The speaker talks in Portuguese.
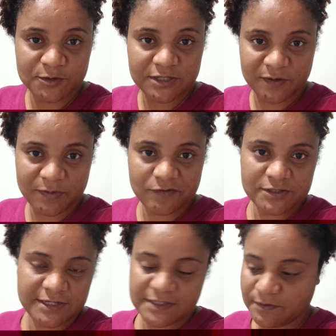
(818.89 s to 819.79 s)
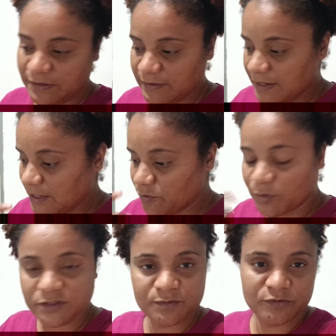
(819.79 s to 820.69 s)
mostrando pra vocês né,
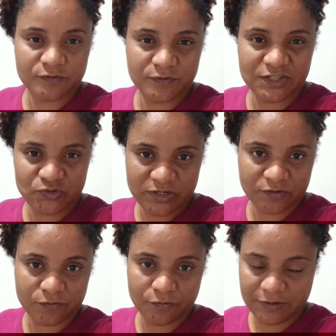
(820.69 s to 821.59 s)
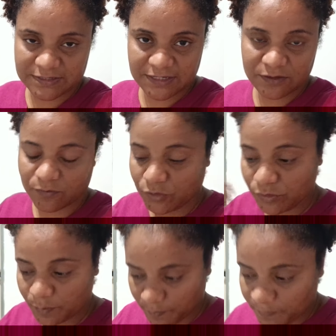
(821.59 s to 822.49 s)
no próximo vídeo aí que eu for fazendo.
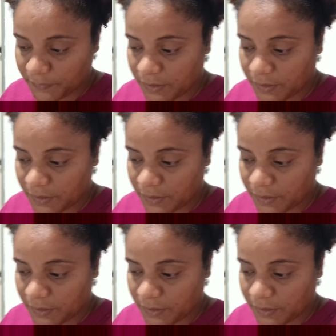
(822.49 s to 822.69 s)
Quando eu